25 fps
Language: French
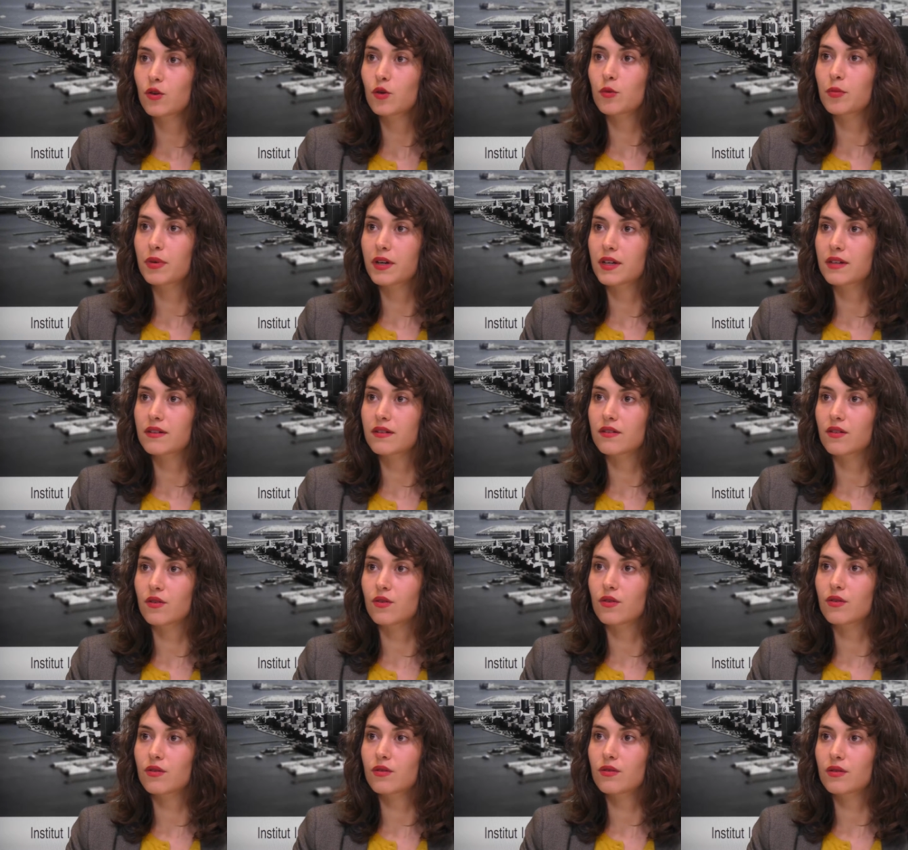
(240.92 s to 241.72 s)

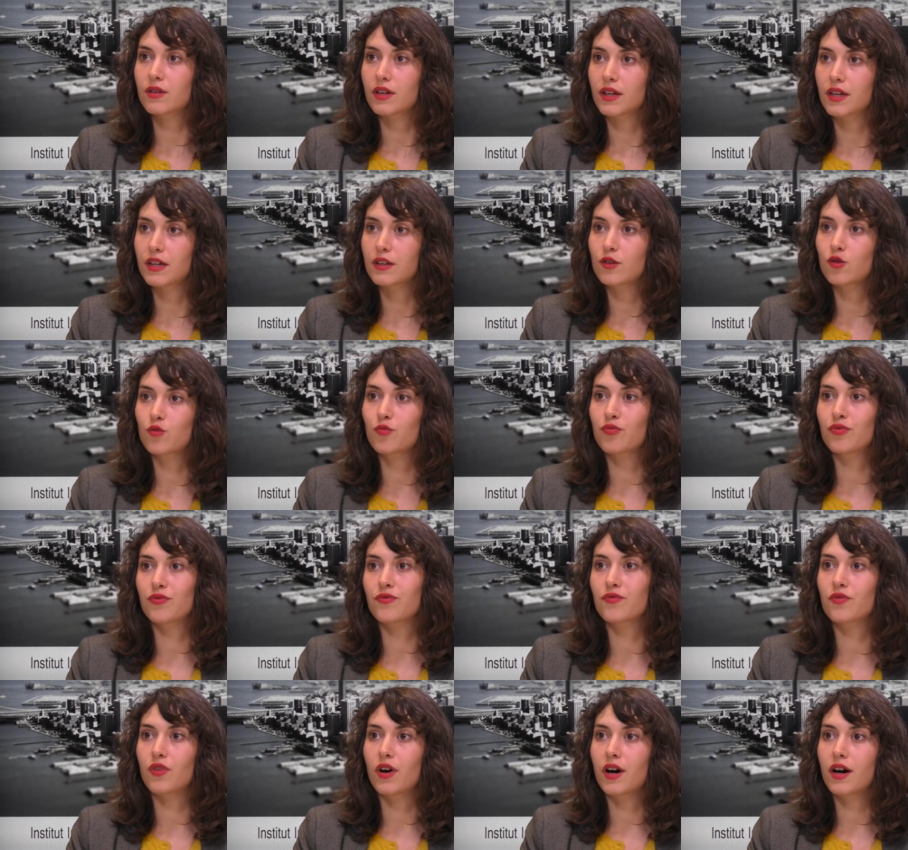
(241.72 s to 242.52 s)
présent et de
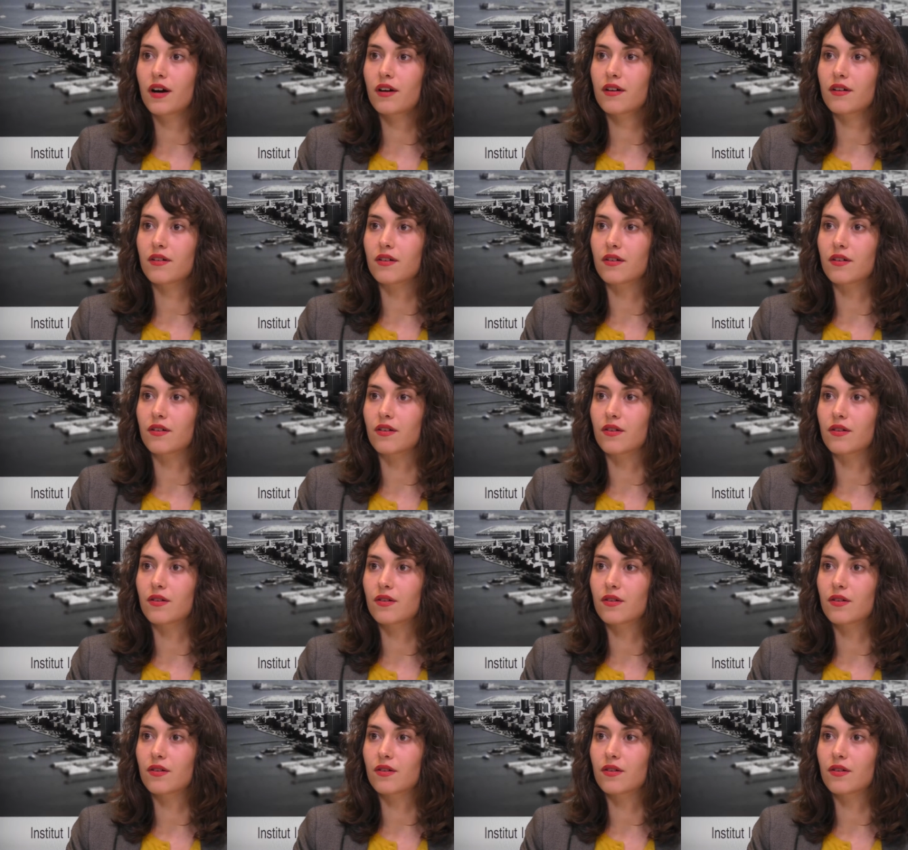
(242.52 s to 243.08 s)
pouvoir